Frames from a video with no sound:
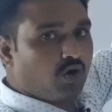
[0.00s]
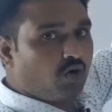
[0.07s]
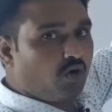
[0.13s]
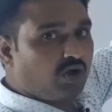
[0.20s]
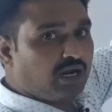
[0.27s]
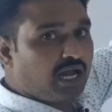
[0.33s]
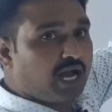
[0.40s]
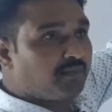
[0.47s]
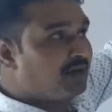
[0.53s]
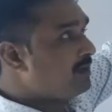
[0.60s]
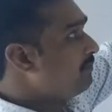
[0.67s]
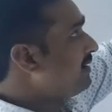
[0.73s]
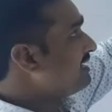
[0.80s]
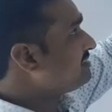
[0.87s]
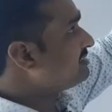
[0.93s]
और हमारे
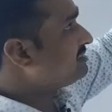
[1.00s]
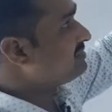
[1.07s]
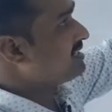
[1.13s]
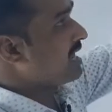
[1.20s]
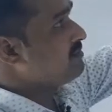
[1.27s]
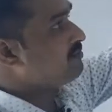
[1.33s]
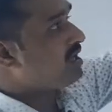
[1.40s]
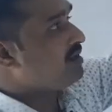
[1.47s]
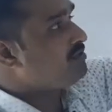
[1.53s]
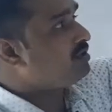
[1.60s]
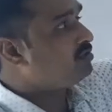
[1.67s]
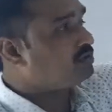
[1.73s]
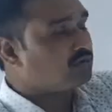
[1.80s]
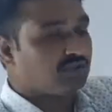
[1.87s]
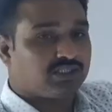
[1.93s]
पास टाइम का भी
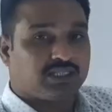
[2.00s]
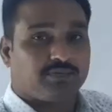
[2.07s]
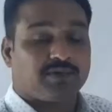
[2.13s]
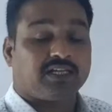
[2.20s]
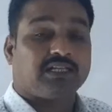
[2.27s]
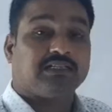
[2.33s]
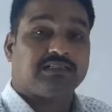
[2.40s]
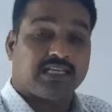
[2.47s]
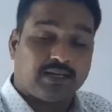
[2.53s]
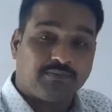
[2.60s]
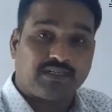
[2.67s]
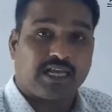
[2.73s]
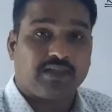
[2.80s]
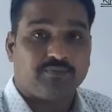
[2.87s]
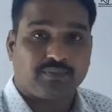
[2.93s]
कुछ कॉन्सेप्ट है कि सेम
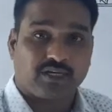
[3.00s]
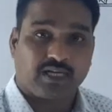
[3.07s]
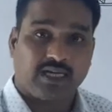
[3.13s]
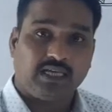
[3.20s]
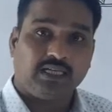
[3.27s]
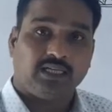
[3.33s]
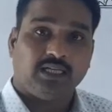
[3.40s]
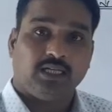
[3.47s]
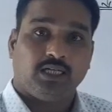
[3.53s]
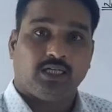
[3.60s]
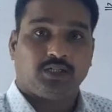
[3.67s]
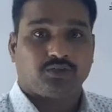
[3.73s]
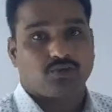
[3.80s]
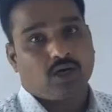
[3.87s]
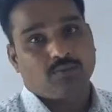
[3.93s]
टाइम पर है
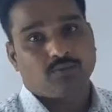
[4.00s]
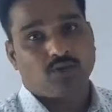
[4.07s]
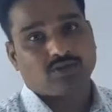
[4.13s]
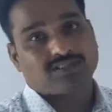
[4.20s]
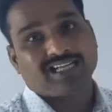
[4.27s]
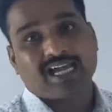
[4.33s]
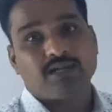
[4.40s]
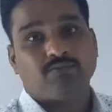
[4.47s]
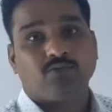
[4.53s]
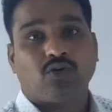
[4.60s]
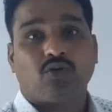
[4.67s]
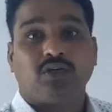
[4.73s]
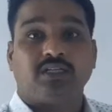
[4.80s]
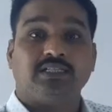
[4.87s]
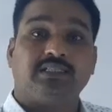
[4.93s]
तो हम लोग टाइम
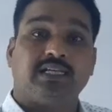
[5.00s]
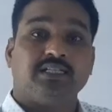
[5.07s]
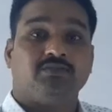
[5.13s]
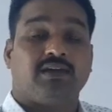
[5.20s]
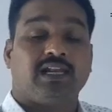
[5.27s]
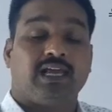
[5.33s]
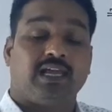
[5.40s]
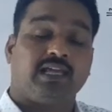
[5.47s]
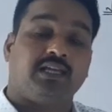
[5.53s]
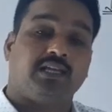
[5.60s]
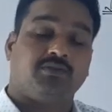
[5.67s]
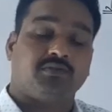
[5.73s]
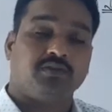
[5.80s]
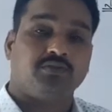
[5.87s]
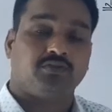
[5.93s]
और डिस्टेंस वाला एक
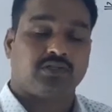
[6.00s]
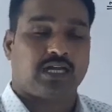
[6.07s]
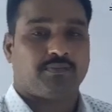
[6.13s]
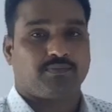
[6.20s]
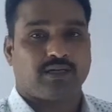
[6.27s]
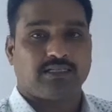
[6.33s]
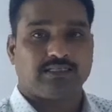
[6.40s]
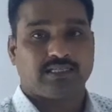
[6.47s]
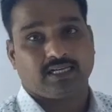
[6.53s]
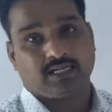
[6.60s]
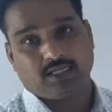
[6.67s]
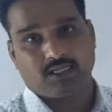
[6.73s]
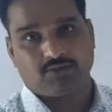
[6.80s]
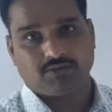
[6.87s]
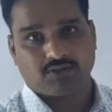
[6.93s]
इक्वेशन होता है आपका
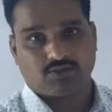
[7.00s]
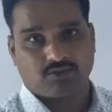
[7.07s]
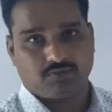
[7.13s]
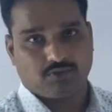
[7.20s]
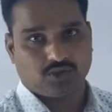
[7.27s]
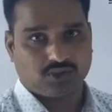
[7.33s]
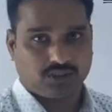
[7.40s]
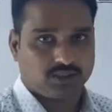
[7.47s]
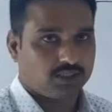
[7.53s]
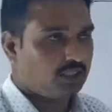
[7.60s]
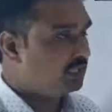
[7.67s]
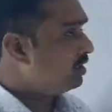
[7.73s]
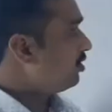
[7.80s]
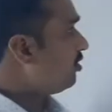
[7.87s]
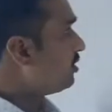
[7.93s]
सेकंड इक्वेशन ऑफ मोशन
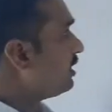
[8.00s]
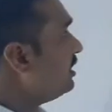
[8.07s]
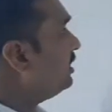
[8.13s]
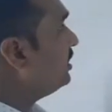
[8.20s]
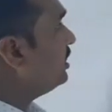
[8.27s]
ओके